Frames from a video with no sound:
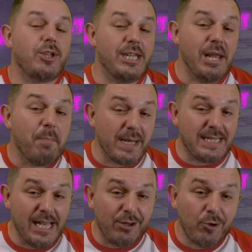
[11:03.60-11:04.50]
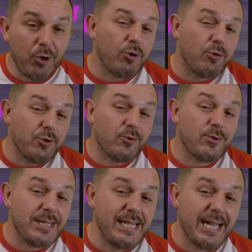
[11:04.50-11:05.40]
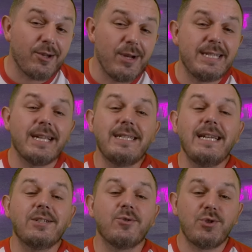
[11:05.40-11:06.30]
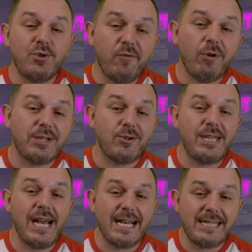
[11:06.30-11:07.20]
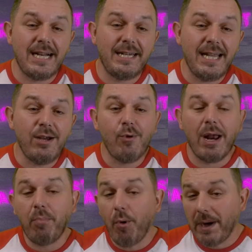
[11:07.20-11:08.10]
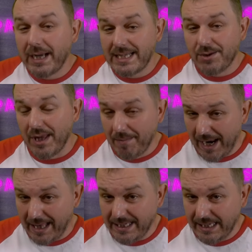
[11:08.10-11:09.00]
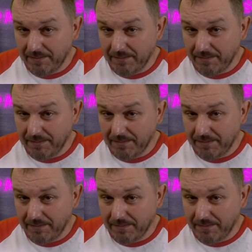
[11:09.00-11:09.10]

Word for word: qui n'est pas si étonnant quand on considère que les insectes sont souvent associés à la saleté ou à la propagation des maladies.